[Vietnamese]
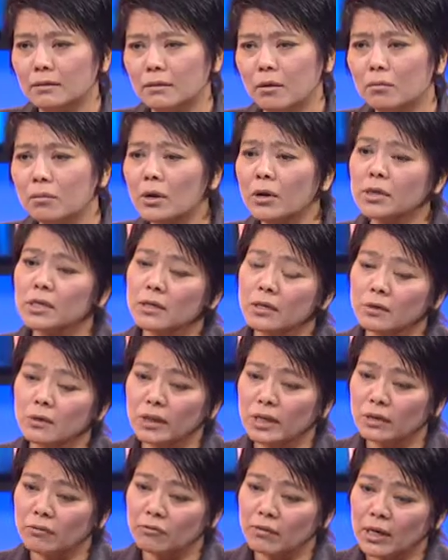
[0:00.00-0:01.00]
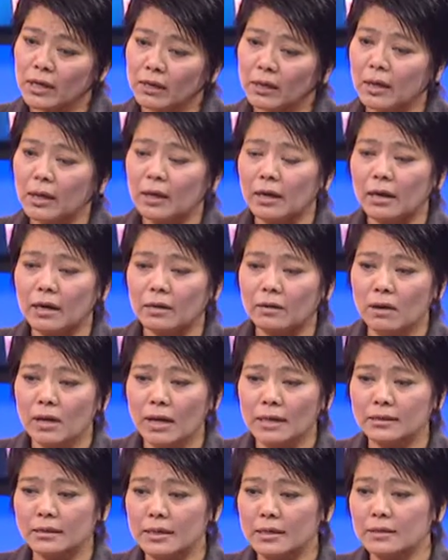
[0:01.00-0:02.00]
cũng có nhiều nghi vấn là
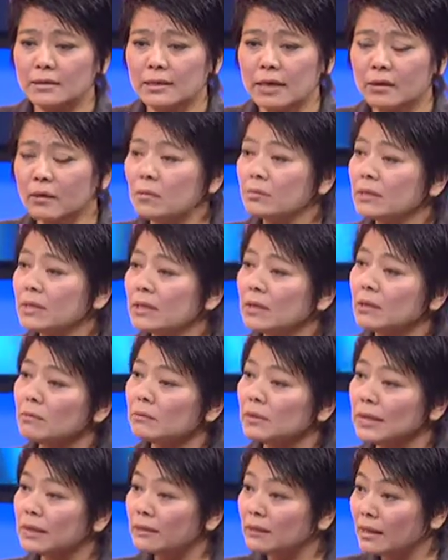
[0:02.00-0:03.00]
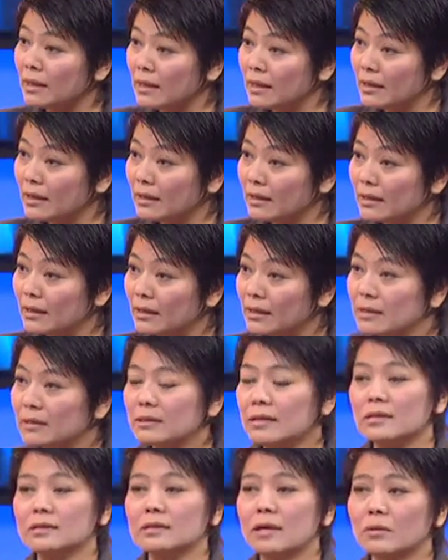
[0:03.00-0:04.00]
nói là tại sao công ty không lên tiếng,
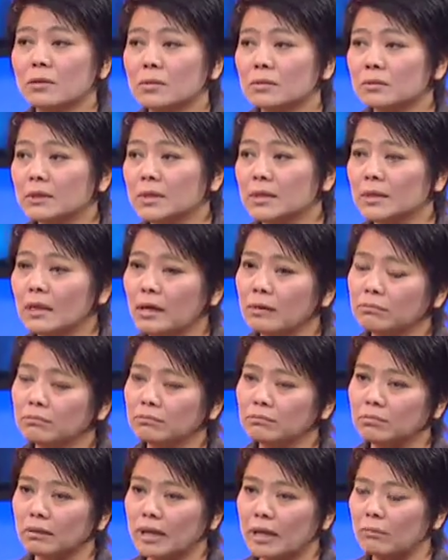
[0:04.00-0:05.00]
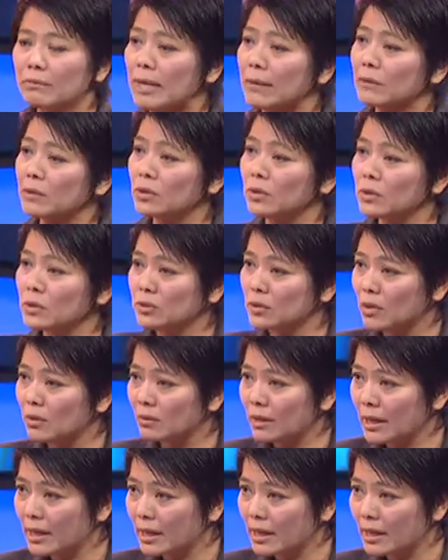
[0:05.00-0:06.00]
yeah. tại sao công ty không không làm talk
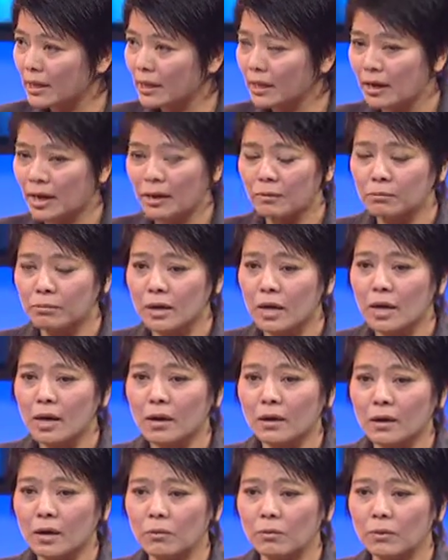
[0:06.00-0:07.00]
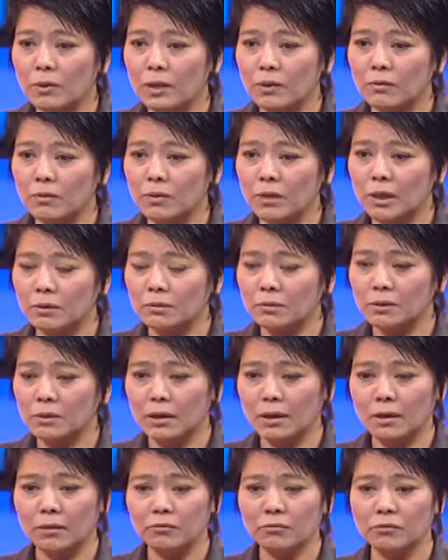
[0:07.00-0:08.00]
show liền, không yeah. không không không
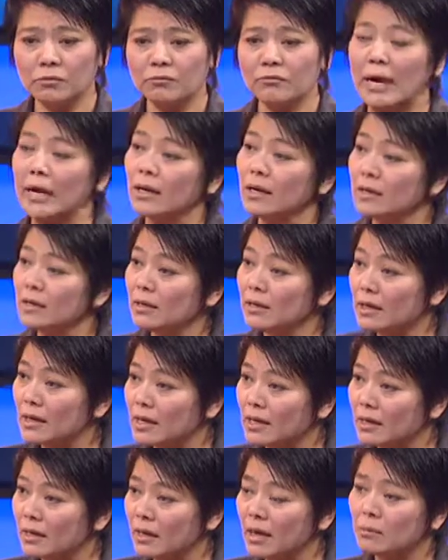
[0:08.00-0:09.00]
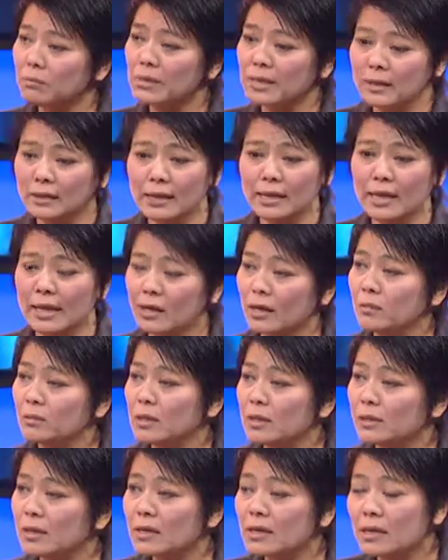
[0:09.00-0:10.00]
không phản ứng liền, không yeah. như thế này,
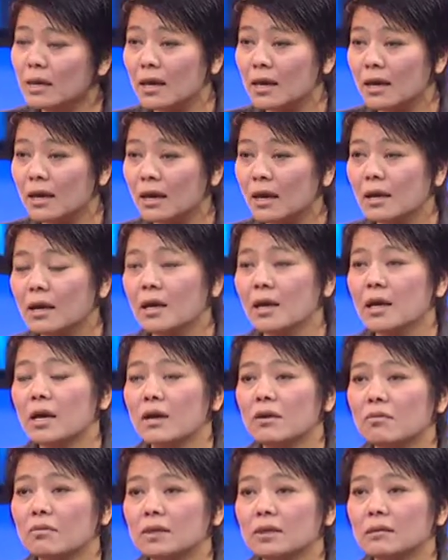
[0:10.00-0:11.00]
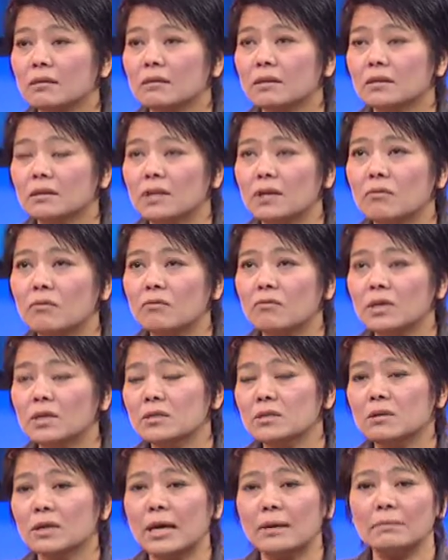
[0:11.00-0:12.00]
không như thế kia. Yeah. Và tại vì
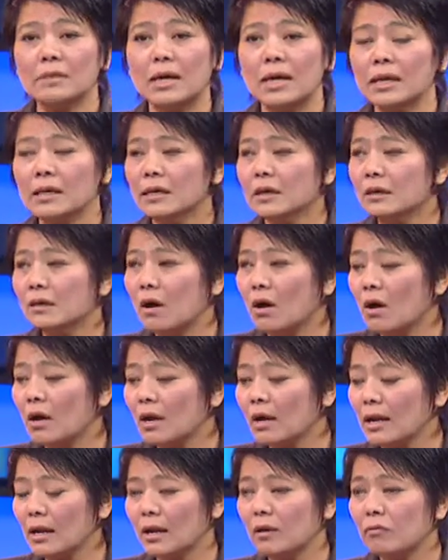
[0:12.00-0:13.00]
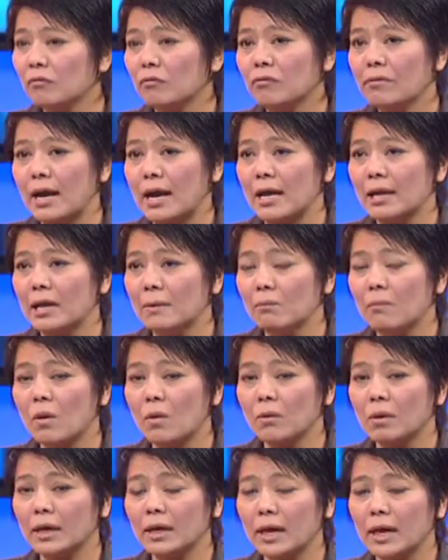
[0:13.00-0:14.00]
Rachel cảm thấy cái đó là không phải là
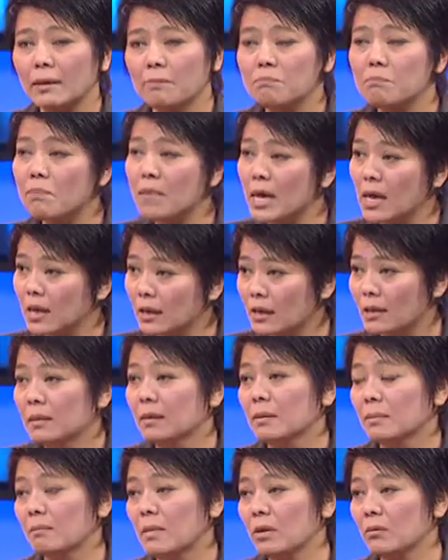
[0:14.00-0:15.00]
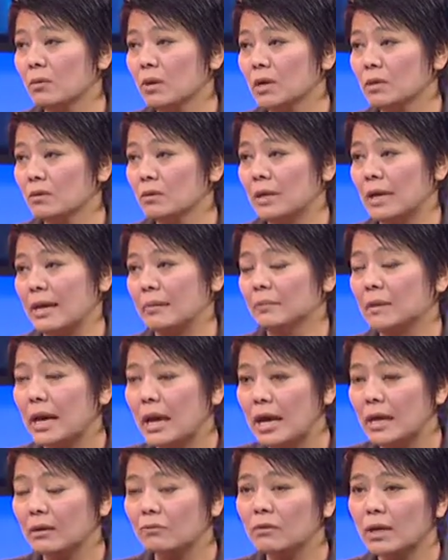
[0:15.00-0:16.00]
một cái big mà Rachel cảm
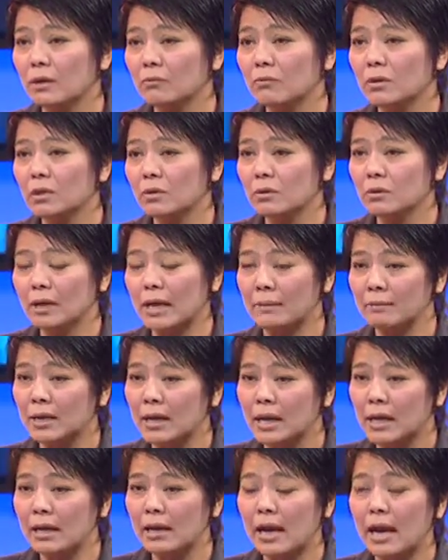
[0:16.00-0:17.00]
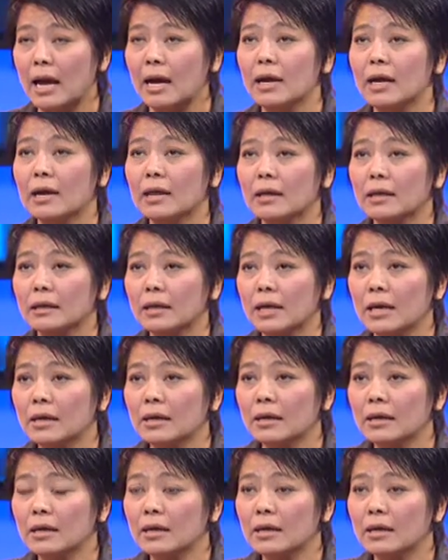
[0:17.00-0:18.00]
thấy, tại vì Rachel cảm thấy là
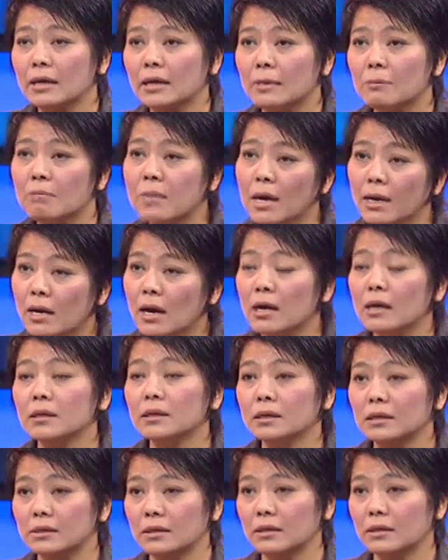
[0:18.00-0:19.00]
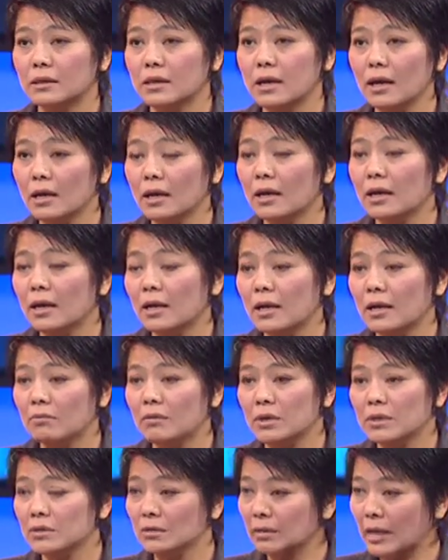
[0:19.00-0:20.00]
cái cái big hơn nữa đó
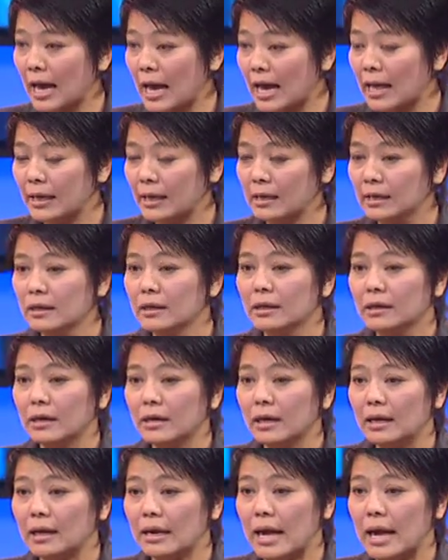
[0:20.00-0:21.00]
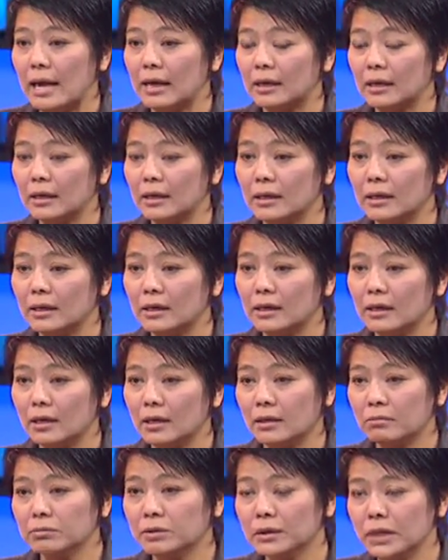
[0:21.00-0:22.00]
là Rachel thấy là
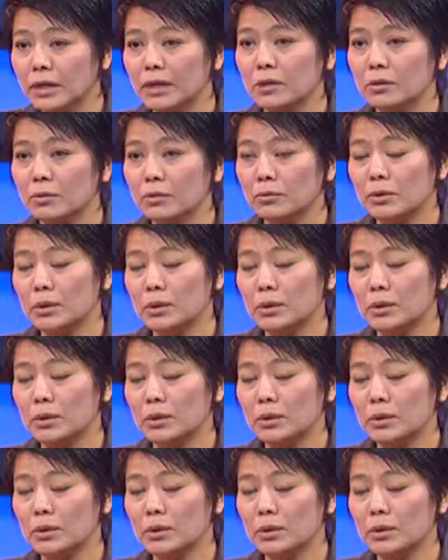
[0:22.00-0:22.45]
công ty của